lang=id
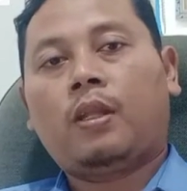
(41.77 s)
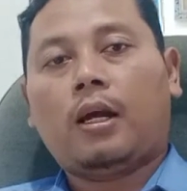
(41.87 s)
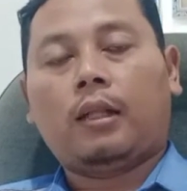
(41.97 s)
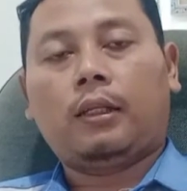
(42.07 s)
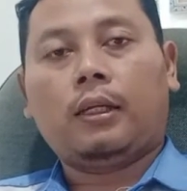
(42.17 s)

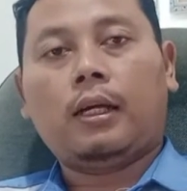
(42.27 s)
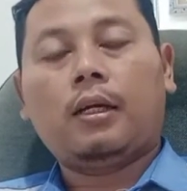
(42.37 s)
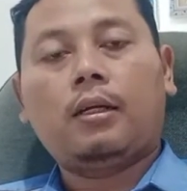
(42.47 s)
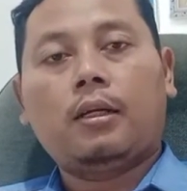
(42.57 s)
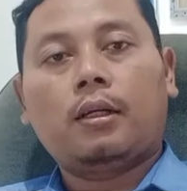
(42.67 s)
Artinya,
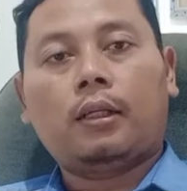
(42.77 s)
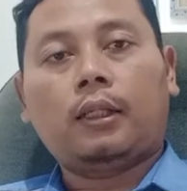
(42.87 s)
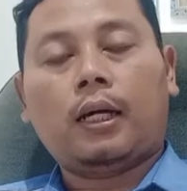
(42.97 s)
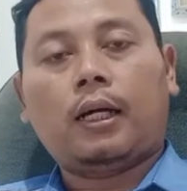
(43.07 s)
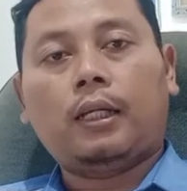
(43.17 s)

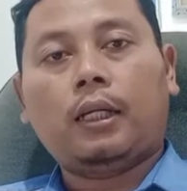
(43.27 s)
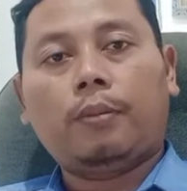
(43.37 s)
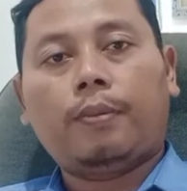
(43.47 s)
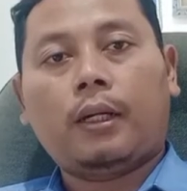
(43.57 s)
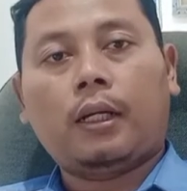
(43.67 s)
ketegangan
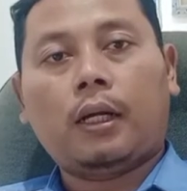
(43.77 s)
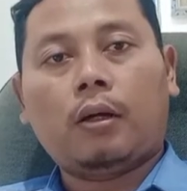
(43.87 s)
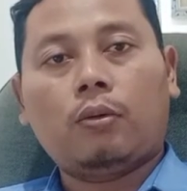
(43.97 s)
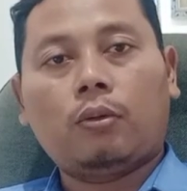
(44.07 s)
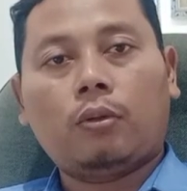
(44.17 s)

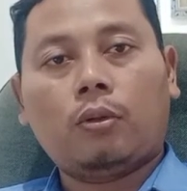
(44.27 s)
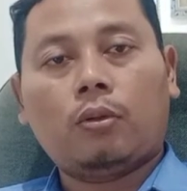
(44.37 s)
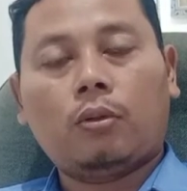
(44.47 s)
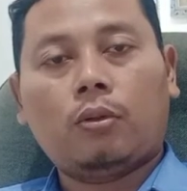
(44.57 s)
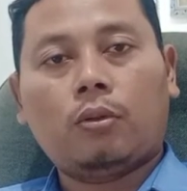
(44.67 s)
daripada
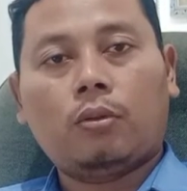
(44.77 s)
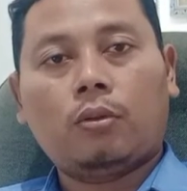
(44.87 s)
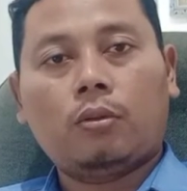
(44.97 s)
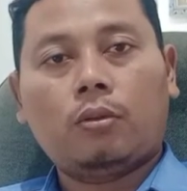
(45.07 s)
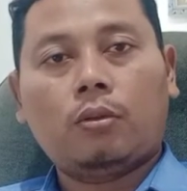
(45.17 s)
untuk
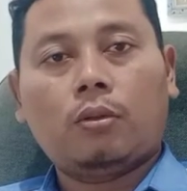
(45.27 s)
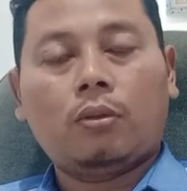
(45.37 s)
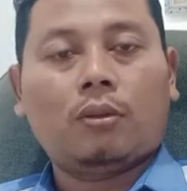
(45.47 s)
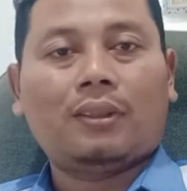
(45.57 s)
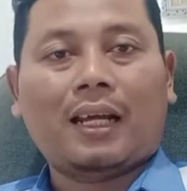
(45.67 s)

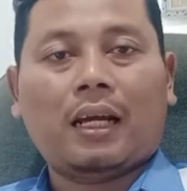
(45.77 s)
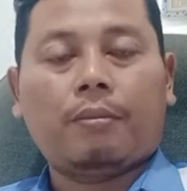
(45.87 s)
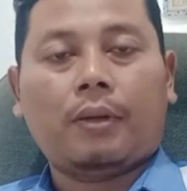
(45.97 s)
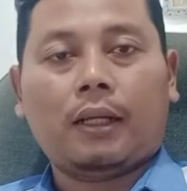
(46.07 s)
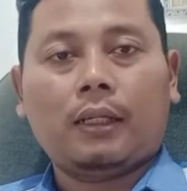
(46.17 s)

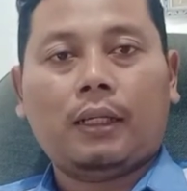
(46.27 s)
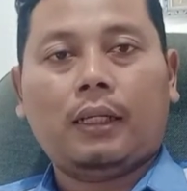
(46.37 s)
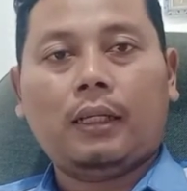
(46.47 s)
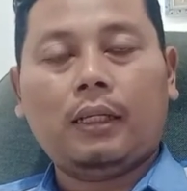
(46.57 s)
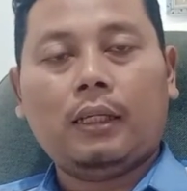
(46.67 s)
tanaman
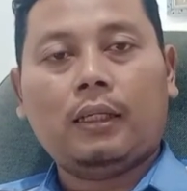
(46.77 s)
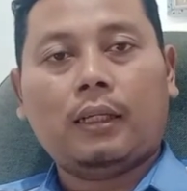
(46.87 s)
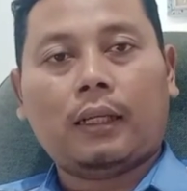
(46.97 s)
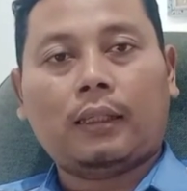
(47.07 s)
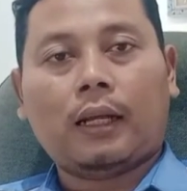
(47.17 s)
ini
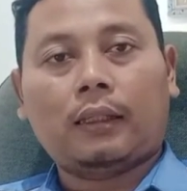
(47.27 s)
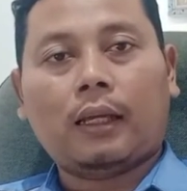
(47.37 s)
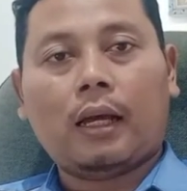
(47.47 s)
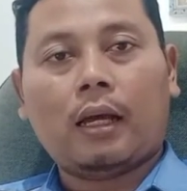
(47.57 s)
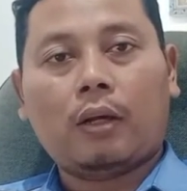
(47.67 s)

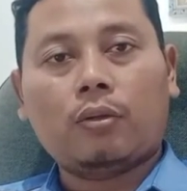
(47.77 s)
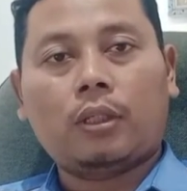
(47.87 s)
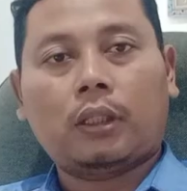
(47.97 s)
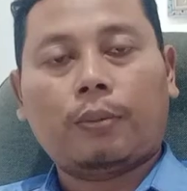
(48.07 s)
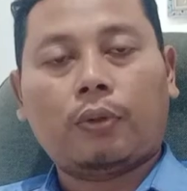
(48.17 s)
rata-rata harus
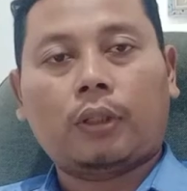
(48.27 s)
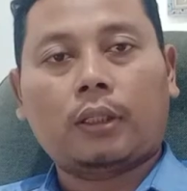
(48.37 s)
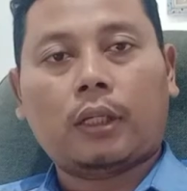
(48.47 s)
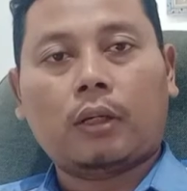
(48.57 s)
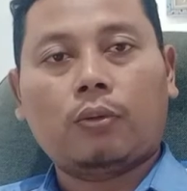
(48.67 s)
kita
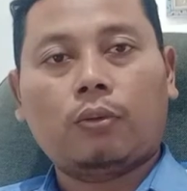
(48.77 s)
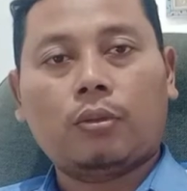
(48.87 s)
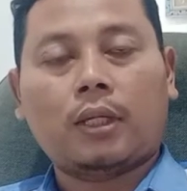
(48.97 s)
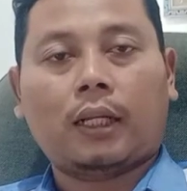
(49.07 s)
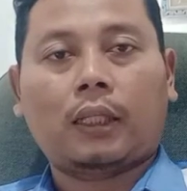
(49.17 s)
prioritaskan
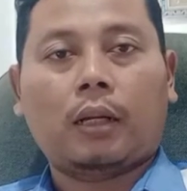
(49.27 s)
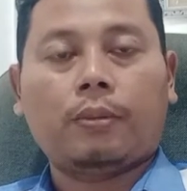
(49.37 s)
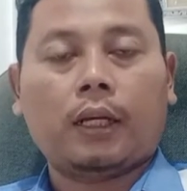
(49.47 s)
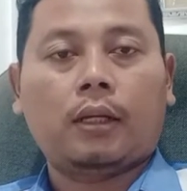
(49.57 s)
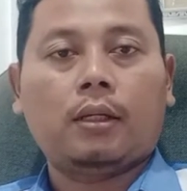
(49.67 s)
untuk jarak
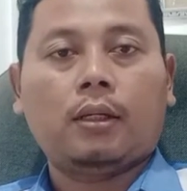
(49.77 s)
tanamnya.